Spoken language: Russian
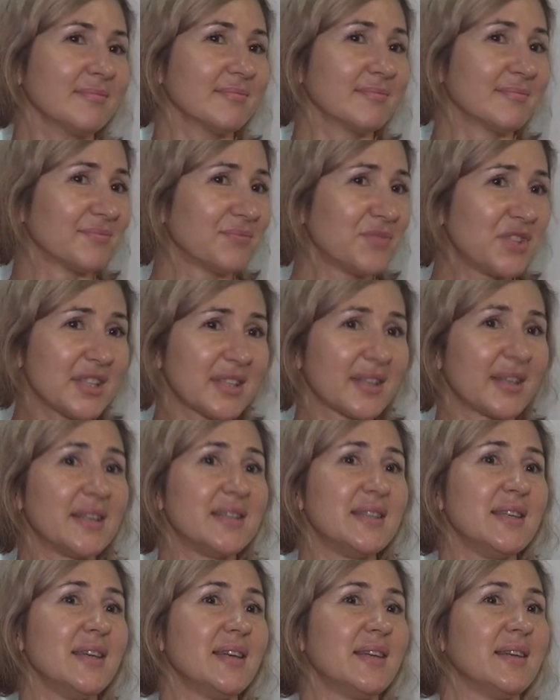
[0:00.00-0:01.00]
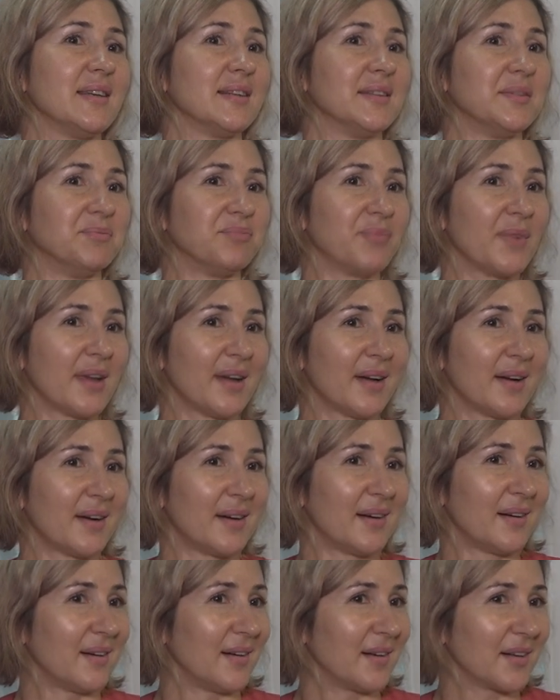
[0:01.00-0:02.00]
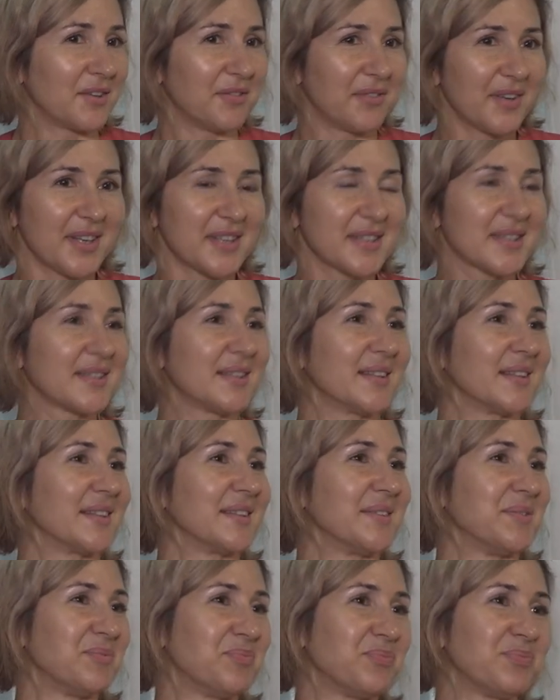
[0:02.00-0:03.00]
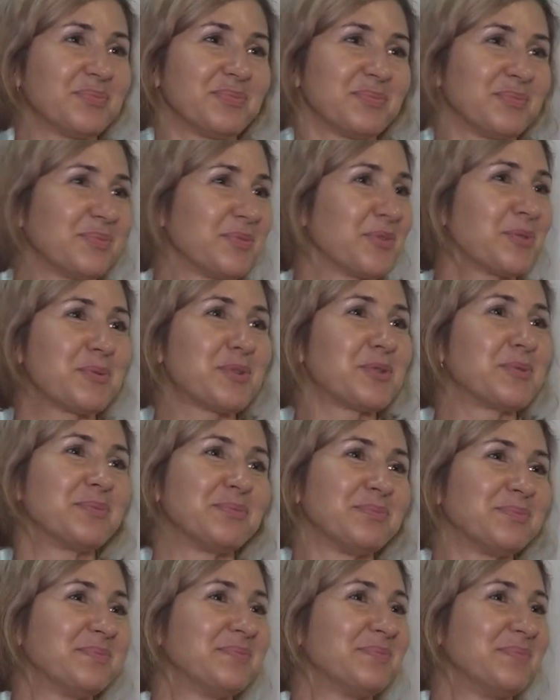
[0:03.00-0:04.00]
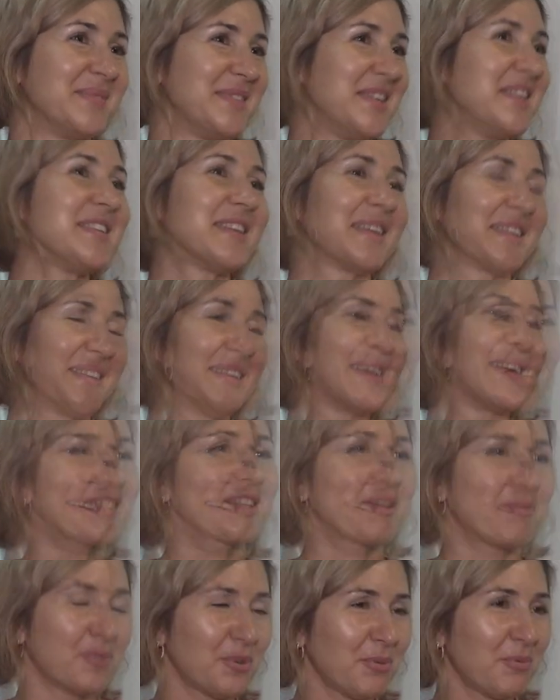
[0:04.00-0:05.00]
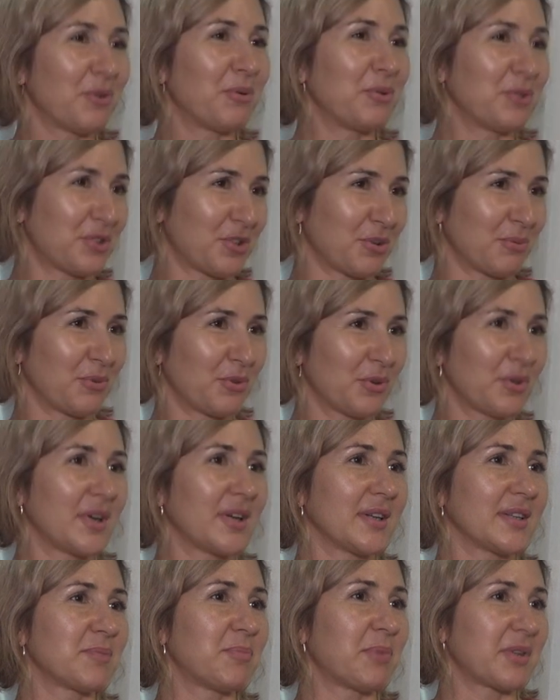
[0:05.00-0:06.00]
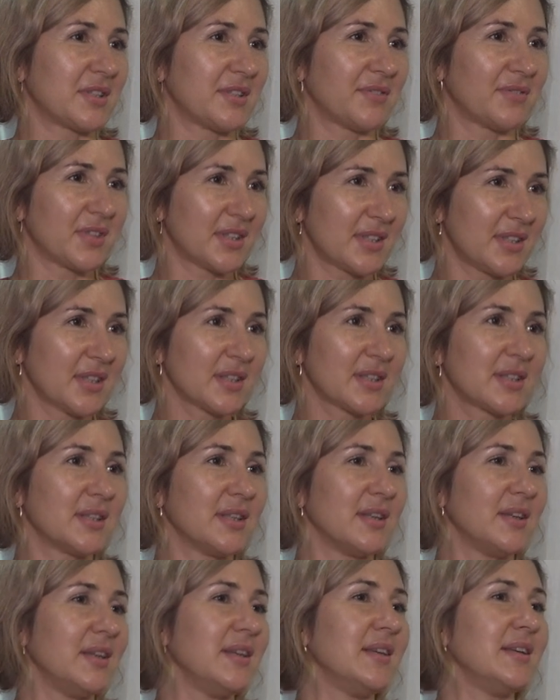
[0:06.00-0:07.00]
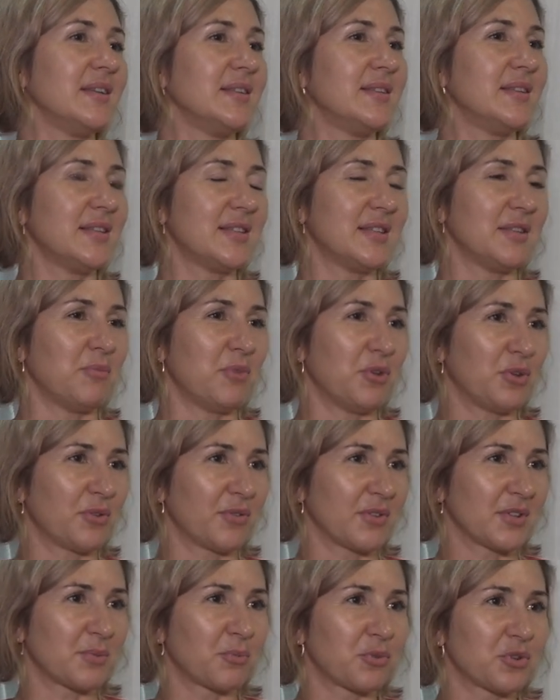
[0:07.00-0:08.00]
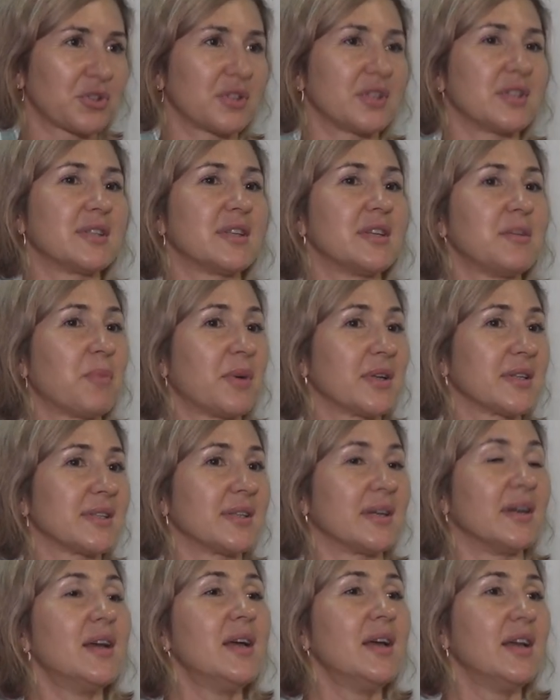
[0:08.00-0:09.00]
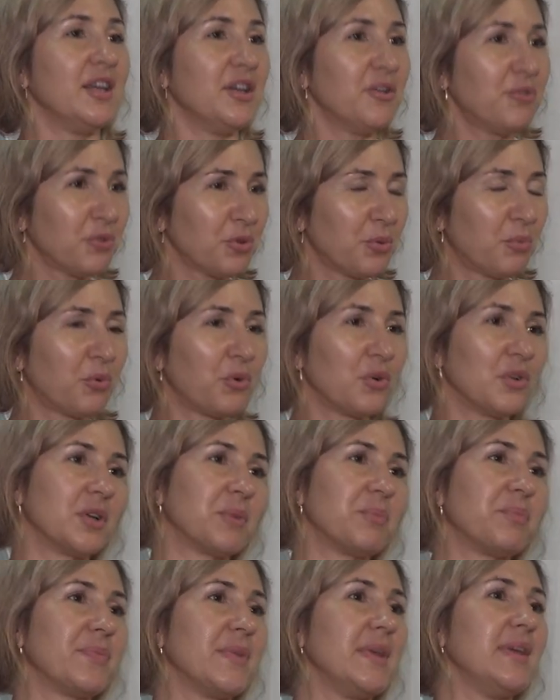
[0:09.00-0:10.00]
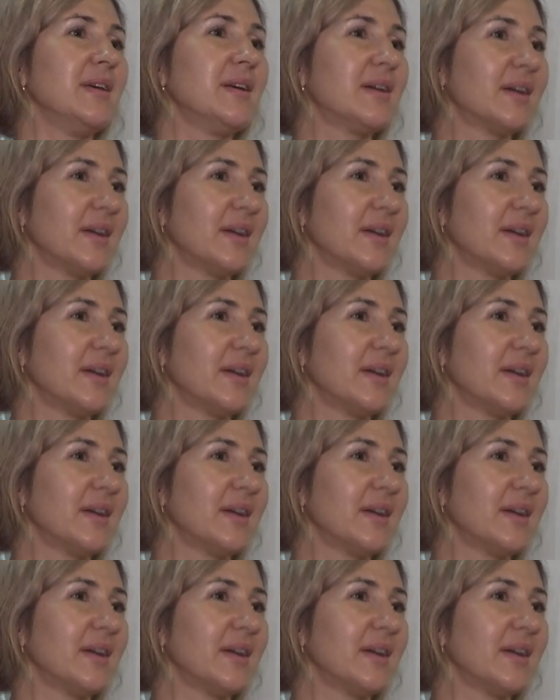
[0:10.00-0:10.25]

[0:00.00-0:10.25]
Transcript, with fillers: дискотеки, а, квесты. В общем, дети отдыхают. В детском доме очень много спортивных секций, и дети имеют возможность заниматься и футболом, и